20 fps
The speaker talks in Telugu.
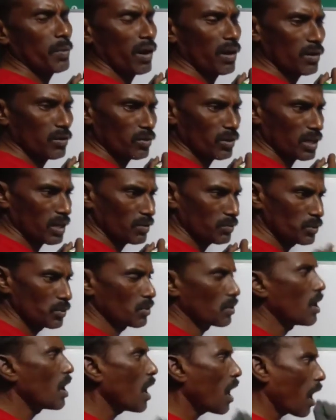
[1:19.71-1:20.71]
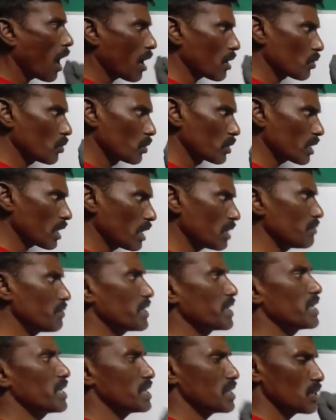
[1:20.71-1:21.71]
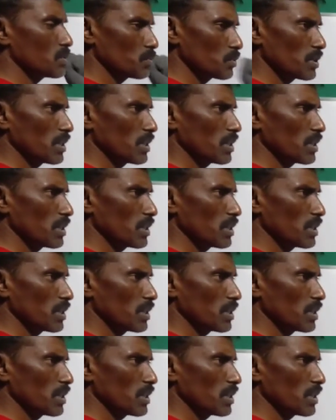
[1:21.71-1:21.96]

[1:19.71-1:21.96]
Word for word: పాల్గొనవు ఆ కోర్ కాన్ఫిగరేషన్